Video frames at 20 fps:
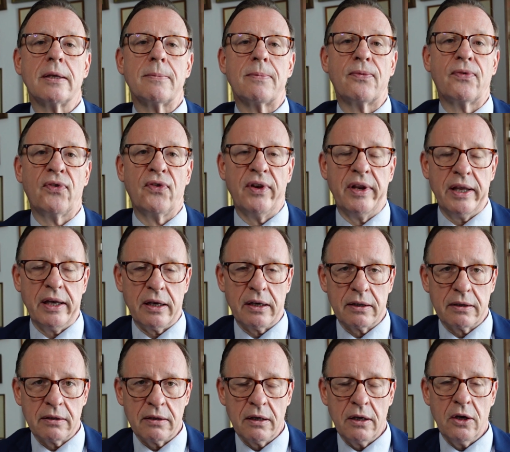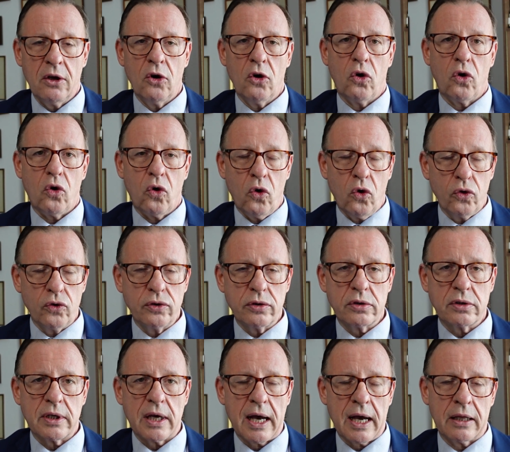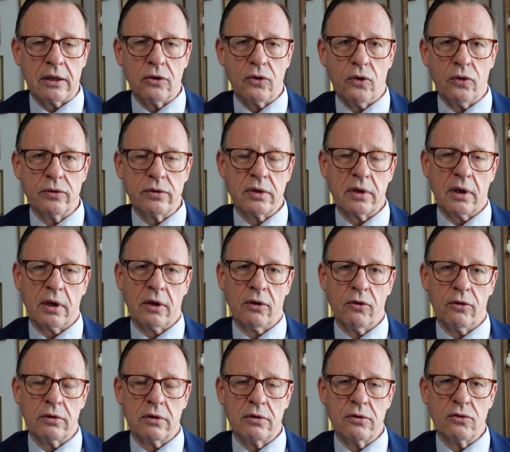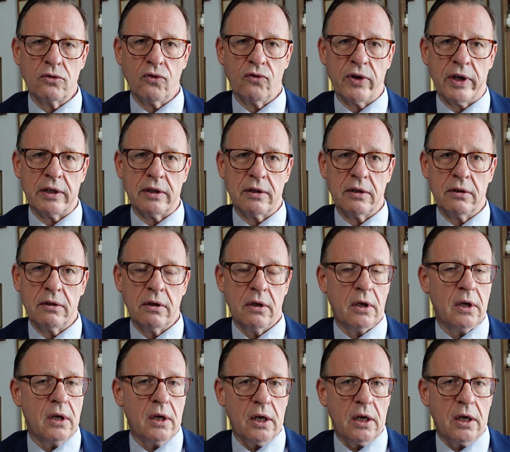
die Pflicht, uns an unsere Hürden zu wenden.